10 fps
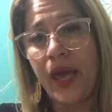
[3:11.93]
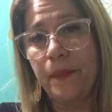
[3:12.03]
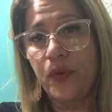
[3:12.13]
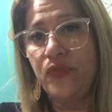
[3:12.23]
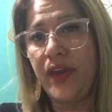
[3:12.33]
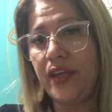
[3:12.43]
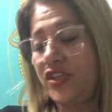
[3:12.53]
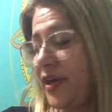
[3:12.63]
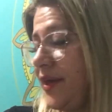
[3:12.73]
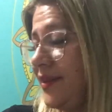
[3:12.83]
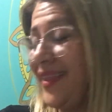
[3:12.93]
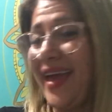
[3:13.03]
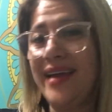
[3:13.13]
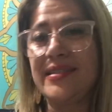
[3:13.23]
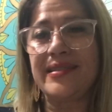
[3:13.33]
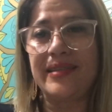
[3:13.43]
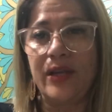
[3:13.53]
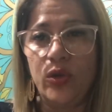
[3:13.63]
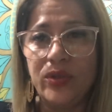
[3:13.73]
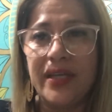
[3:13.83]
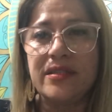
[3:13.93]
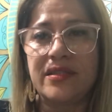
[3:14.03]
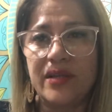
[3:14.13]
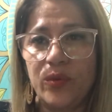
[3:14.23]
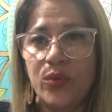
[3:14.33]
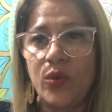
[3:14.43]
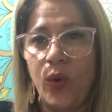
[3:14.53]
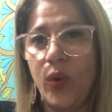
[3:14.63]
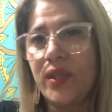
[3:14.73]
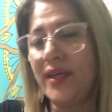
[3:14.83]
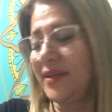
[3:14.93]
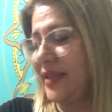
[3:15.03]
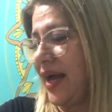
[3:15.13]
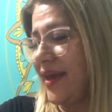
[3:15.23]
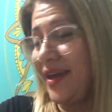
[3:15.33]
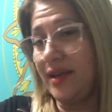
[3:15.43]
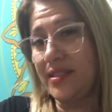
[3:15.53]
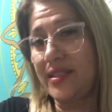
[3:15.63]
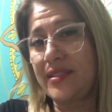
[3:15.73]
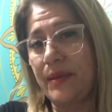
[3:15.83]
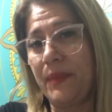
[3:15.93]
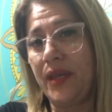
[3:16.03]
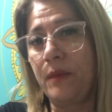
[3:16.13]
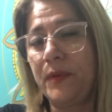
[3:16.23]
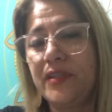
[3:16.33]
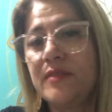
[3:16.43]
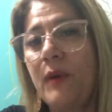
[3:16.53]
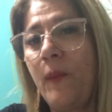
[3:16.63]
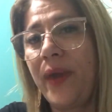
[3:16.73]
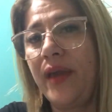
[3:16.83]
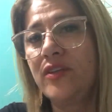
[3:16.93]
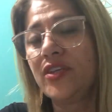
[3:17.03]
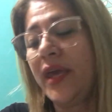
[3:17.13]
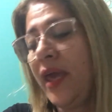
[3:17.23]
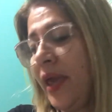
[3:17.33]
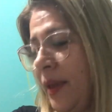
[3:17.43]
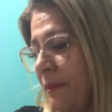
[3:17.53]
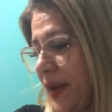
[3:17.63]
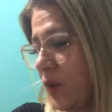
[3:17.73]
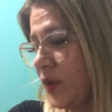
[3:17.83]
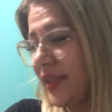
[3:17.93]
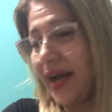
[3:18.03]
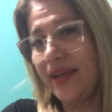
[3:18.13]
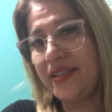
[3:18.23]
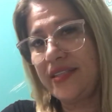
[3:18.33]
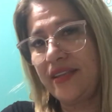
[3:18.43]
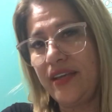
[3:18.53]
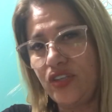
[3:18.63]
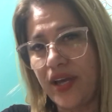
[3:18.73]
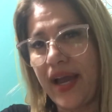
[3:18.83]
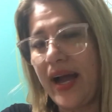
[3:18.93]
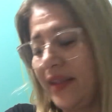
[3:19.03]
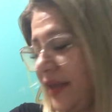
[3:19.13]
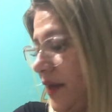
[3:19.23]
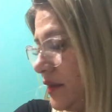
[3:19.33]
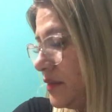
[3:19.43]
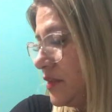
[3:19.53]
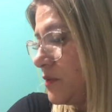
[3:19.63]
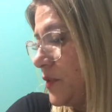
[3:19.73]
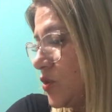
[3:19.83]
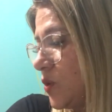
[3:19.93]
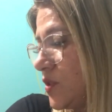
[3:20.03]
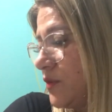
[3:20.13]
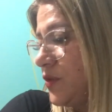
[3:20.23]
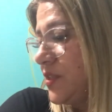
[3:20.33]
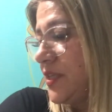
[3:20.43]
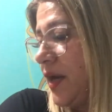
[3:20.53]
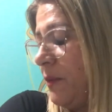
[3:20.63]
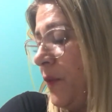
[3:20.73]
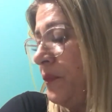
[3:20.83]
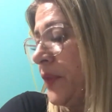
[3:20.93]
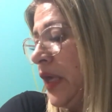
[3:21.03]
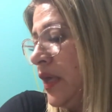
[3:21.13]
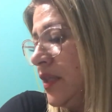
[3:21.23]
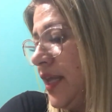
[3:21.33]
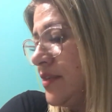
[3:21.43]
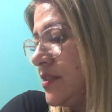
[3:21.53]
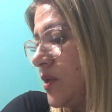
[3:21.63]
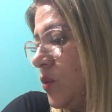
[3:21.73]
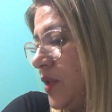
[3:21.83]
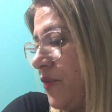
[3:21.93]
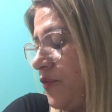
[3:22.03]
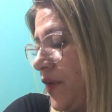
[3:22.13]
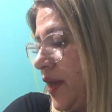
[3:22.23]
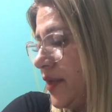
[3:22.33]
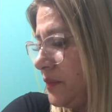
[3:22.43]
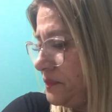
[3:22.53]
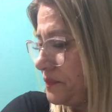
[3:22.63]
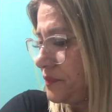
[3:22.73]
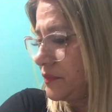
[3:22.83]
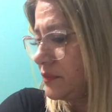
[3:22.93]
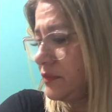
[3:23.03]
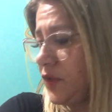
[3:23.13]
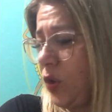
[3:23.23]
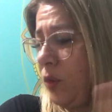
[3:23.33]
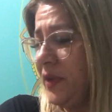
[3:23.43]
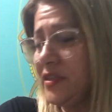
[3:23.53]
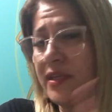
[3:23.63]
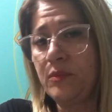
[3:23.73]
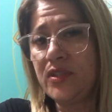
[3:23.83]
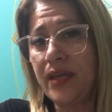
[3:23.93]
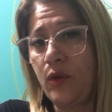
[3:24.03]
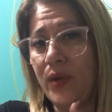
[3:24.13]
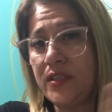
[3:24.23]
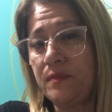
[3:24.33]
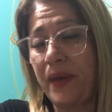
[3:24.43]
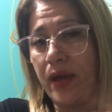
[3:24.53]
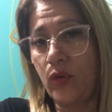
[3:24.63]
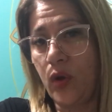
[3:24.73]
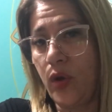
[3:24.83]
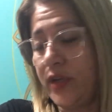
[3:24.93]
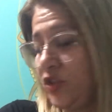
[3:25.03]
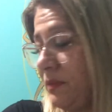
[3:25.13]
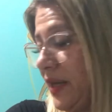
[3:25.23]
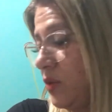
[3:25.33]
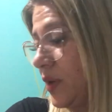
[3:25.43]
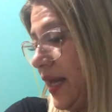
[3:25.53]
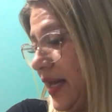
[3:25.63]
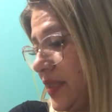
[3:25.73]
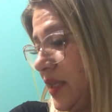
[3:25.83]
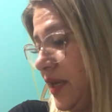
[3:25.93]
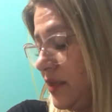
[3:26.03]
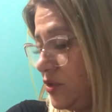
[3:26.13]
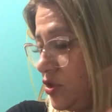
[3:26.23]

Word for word: Aproveite aí nesta lunação toda, tá? E esta semana principalmente, para cuidar e se dedicar, né? Das pessoas que você ama. Nessa segunda-feira, começamos aí um aspecto agora de madrugada, né?